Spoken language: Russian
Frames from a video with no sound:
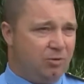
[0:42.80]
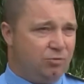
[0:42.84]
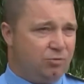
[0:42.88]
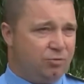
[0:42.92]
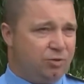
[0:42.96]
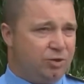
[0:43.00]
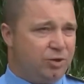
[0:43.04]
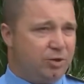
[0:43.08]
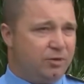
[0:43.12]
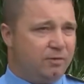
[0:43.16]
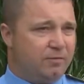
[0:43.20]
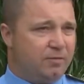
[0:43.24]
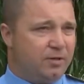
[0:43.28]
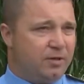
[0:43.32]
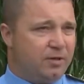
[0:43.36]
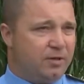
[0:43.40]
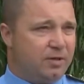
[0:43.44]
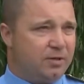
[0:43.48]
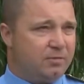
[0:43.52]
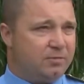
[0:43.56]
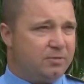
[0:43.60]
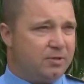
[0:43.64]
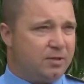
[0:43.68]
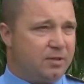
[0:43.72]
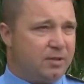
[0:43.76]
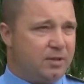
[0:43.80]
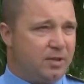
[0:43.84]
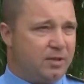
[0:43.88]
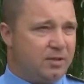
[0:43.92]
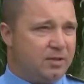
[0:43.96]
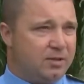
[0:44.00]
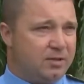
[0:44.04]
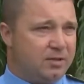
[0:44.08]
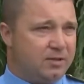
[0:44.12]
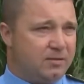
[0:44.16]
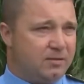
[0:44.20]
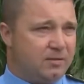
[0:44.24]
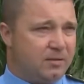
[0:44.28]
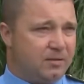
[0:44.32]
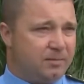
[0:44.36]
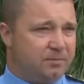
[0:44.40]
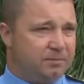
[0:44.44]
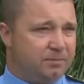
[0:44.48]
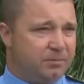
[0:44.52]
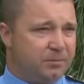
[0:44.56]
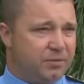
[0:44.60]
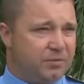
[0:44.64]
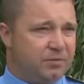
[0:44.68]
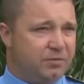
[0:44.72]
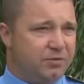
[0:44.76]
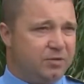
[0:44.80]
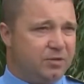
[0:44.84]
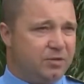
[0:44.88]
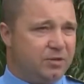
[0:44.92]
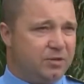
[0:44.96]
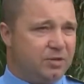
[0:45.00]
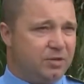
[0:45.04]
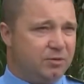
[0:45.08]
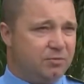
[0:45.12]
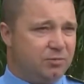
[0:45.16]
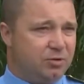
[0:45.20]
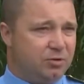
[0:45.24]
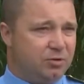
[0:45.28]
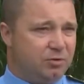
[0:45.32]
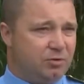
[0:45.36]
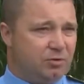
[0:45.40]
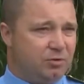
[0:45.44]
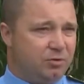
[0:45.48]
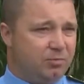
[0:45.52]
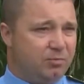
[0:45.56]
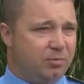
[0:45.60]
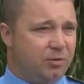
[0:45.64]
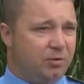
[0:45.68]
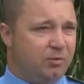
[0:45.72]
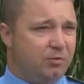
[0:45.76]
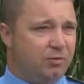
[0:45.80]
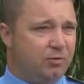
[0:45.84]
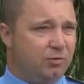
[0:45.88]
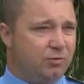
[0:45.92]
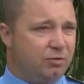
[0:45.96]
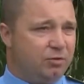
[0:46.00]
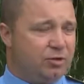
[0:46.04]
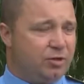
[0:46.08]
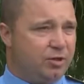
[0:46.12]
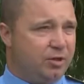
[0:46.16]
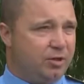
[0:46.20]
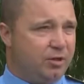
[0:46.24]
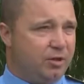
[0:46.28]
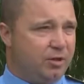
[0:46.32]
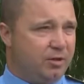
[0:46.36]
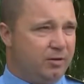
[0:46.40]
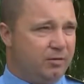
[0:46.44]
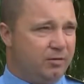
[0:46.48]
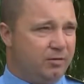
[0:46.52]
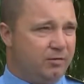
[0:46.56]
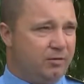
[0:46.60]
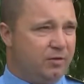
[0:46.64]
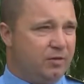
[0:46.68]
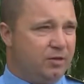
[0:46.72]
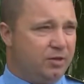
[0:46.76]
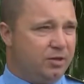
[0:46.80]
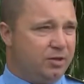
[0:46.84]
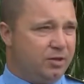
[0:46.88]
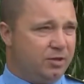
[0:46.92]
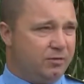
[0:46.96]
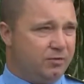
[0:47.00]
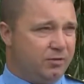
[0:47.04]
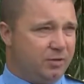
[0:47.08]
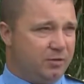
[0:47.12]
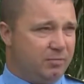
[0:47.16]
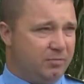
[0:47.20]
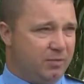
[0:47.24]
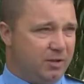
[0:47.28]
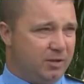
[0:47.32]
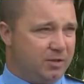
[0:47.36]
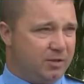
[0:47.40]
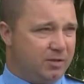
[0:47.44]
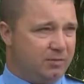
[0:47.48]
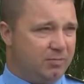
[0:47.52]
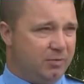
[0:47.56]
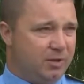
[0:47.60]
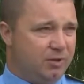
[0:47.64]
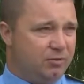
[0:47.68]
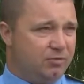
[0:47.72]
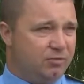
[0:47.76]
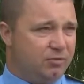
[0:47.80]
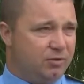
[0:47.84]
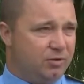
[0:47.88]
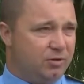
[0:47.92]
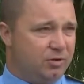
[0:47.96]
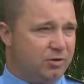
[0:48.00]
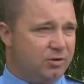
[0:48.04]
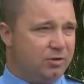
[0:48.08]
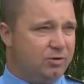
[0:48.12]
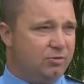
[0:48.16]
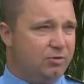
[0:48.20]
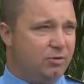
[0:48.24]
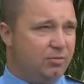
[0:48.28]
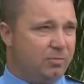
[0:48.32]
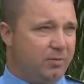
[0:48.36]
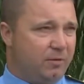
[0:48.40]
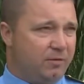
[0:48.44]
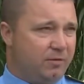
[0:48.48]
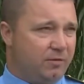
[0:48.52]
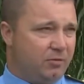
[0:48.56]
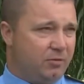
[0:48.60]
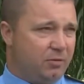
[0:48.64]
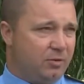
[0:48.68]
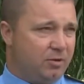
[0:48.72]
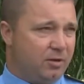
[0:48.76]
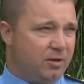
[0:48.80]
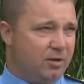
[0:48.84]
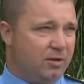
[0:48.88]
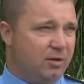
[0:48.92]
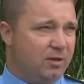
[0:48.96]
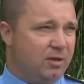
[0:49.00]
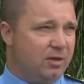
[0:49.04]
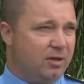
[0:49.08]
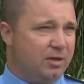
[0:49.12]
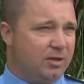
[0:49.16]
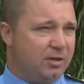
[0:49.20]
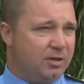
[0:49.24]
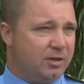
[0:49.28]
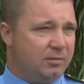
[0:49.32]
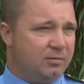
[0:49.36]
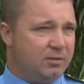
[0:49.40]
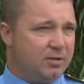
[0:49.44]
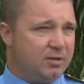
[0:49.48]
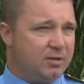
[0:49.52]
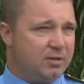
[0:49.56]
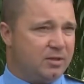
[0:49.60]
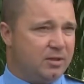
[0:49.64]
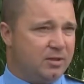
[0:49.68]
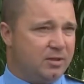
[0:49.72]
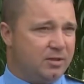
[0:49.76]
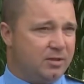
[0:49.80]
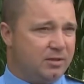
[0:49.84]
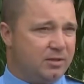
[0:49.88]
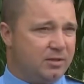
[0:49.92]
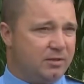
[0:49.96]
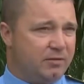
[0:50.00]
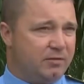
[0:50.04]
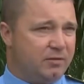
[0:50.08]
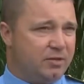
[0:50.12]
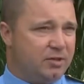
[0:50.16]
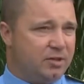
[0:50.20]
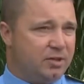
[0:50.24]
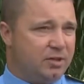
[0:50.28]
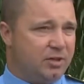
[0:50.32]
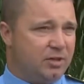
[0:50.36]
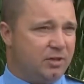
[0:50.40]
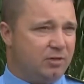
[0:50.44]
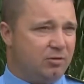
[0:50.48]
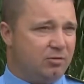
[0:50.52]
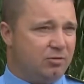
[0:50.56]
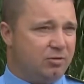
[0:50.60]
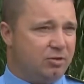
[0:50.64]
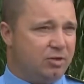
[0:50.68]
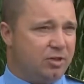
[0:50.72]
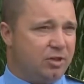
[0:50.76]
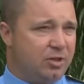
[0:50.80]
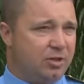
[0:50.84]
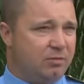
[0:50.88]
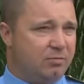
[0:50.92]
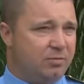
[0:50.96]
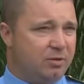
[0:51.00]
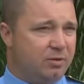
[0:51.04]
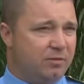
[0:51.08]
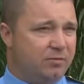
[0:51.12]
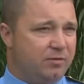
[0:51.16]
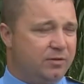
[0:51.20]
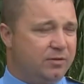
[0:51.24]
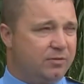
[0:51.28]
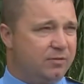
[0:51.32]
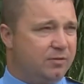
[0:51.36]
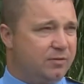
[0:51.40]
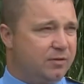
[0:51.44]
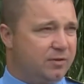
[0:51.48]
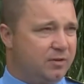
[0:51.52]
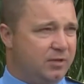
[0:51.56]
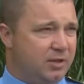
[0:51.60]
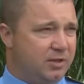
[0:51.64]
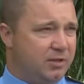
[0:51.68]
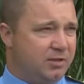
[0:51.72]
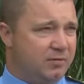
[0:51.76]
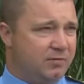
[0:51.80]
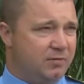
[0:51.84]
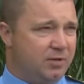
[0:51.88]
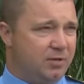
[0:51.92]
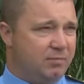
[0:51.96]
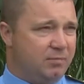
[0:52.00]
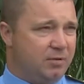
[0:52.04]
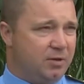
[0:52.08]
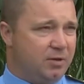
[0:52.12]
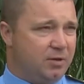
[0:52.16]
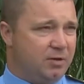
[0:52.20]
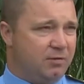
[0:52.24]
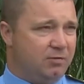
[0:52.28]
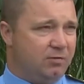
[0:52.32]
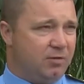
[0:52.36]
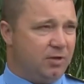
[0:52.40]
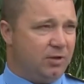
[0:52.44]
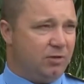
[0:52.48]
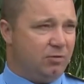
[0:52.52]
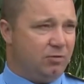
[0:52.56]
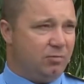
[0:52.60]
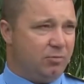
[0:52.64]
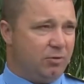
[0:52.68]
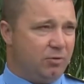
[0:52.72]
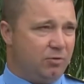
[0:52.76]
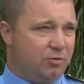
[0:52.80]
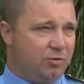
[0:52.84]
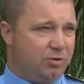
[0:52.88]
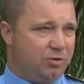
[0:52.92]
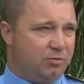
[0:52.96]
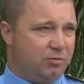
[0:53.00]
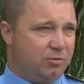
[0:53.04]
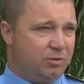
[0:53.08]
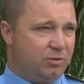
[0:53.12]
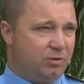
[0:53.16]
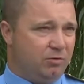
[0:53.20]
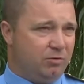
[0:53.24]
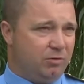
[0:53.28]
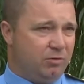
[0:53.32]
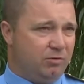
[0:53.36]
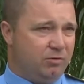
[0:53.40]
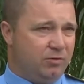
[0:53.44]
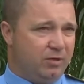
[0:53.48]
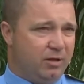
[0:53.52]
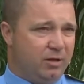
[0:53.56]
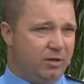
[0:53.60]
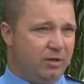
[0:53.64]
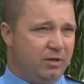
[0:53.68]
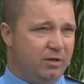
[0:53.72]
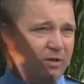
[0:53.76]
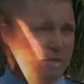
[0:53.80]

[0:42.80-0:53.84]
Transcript: Учитывая это обстоятельство, в связи с тем, что правонарушение в 2018 году совершено повторно, на место совершения нарушения было вызвано следственная оперативная группа Хотимского РОВД.